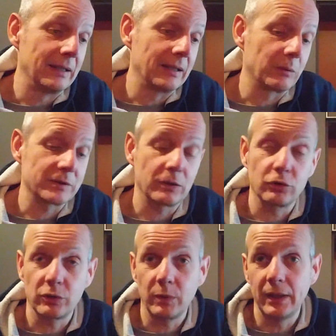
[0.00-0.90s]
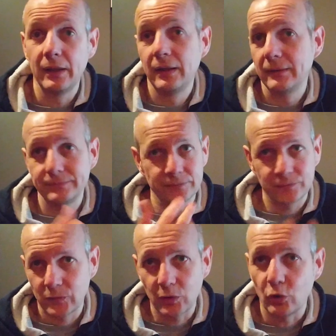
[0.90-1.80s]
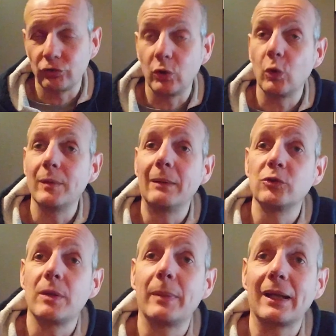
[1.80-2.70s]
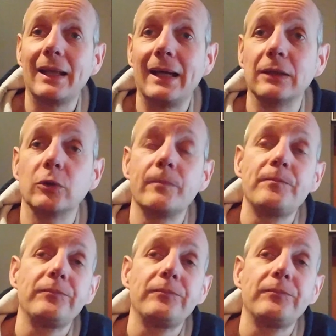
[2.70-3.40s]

e queste cose qui, cose di cui abbiamo già parlato,